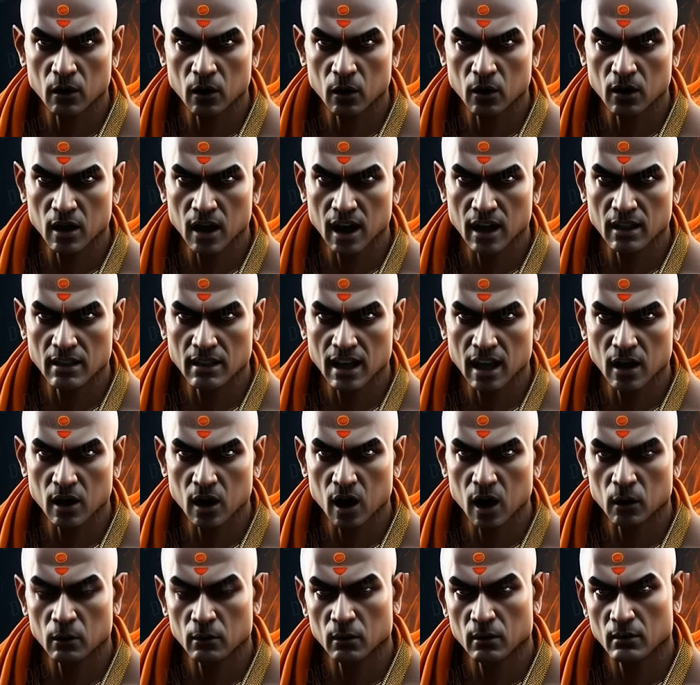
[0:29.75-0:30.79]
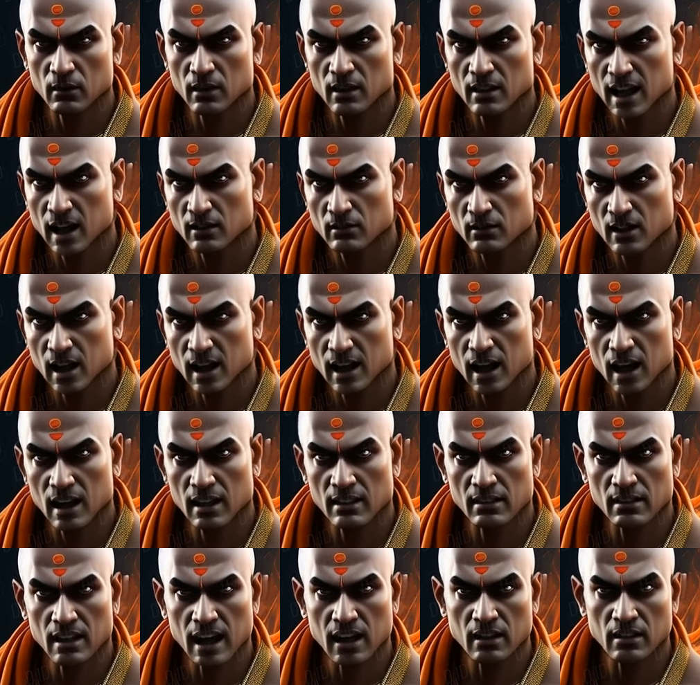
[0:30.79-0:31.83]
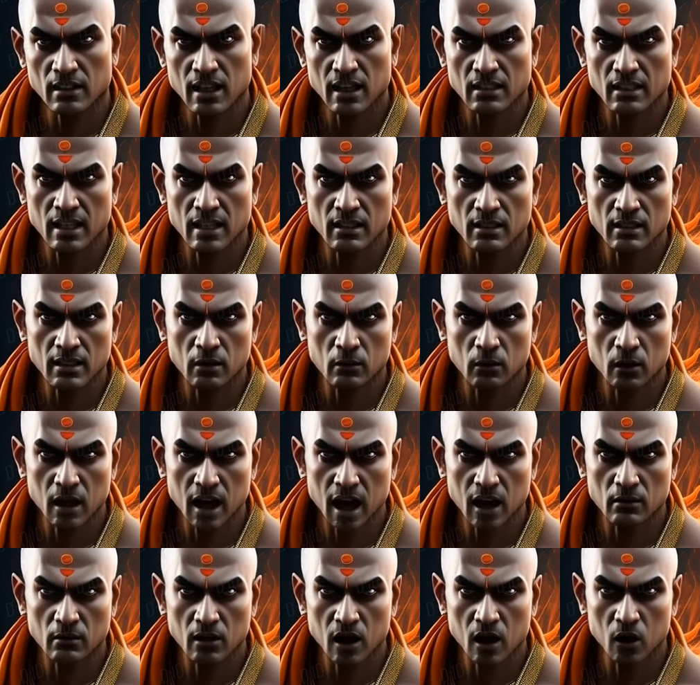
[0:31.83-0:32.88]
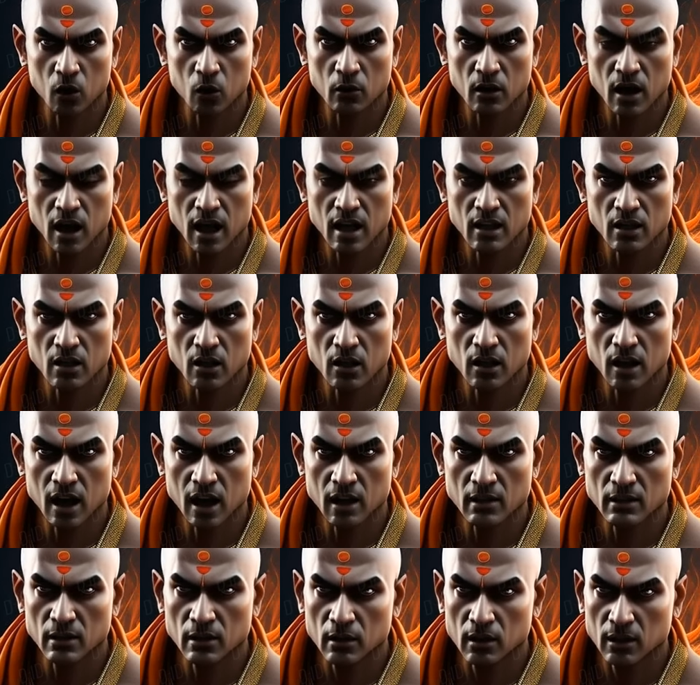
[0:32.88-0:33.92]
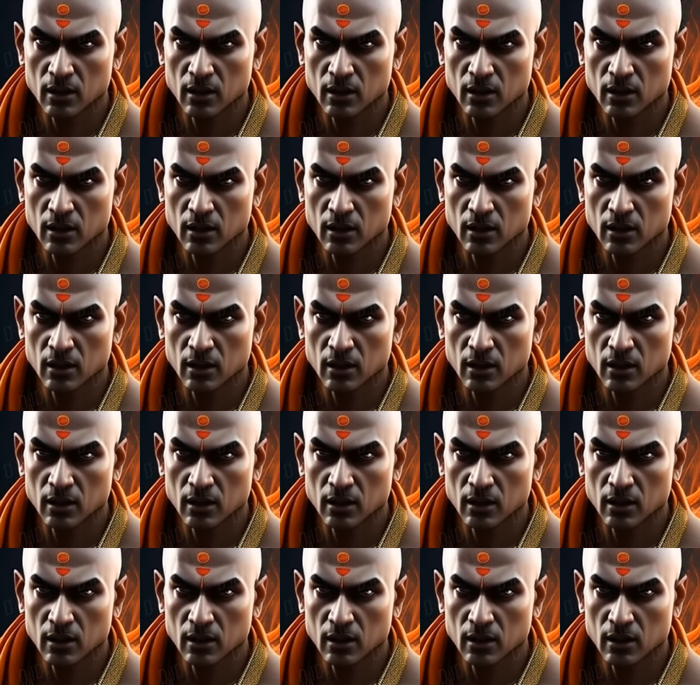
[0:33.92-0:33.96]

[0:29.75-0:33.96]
और यह देखकर पवन देव ने धरती से सभी हवा को खींच लिया